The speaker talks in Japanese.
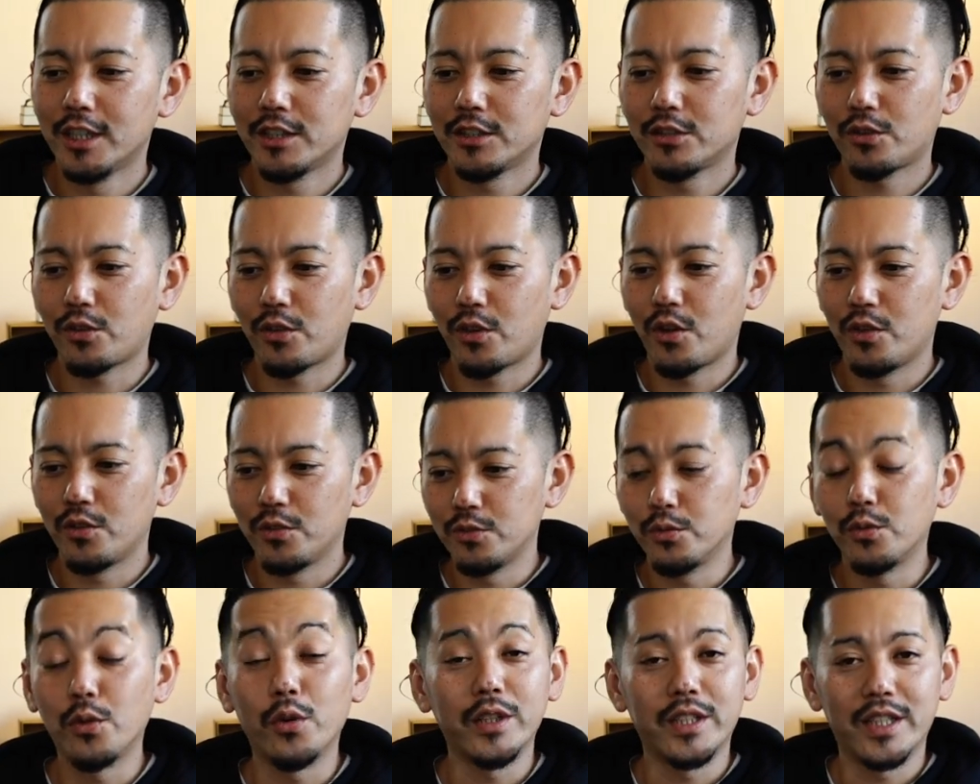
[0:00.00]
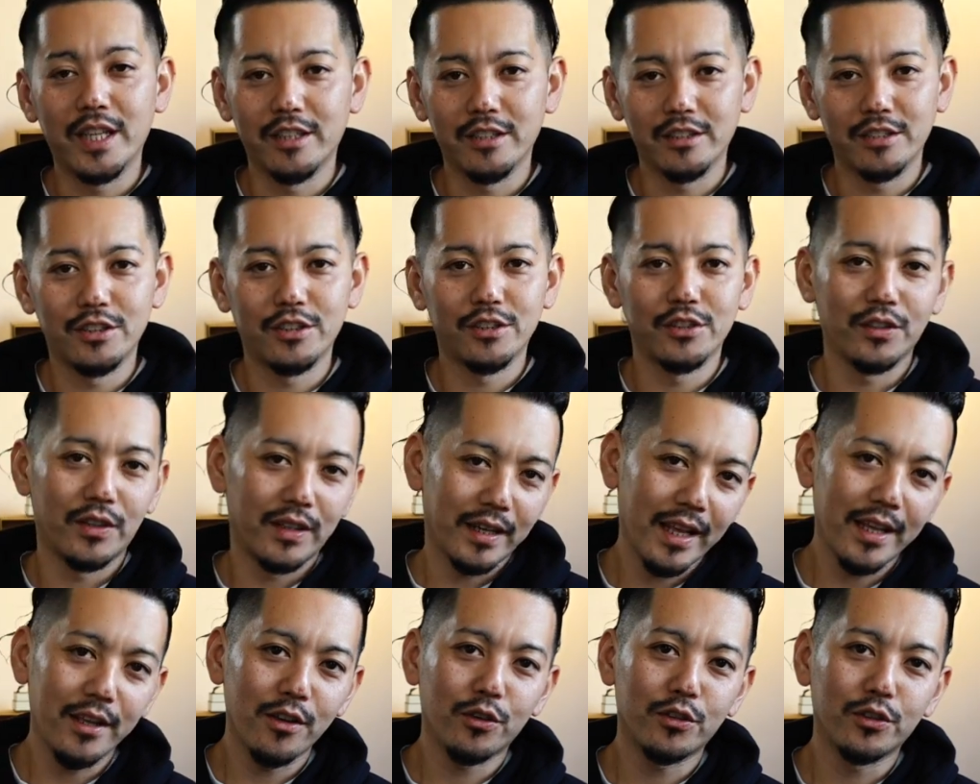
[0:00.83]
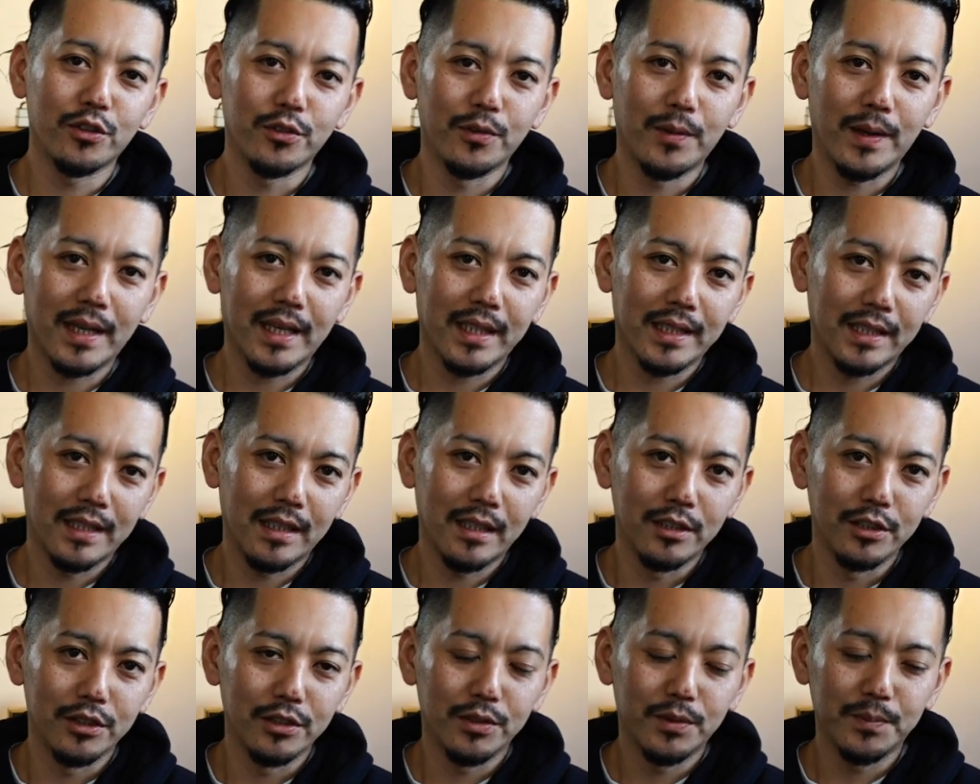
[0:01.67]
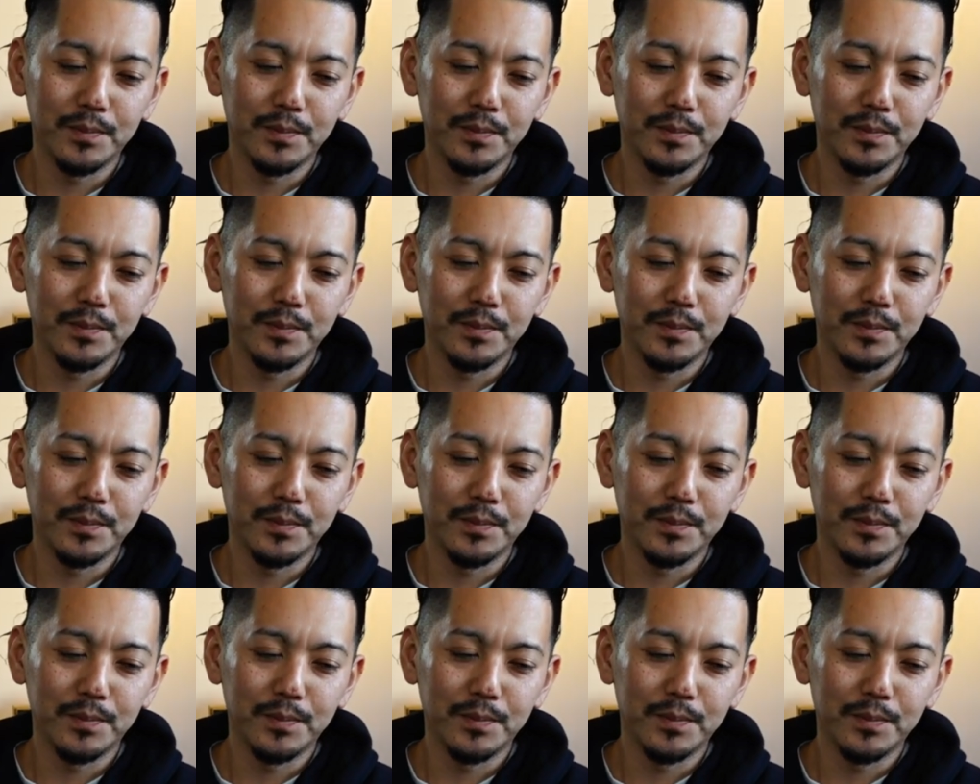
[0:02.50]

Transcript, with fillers: その、動いてるっていうのはね、よく分かってる、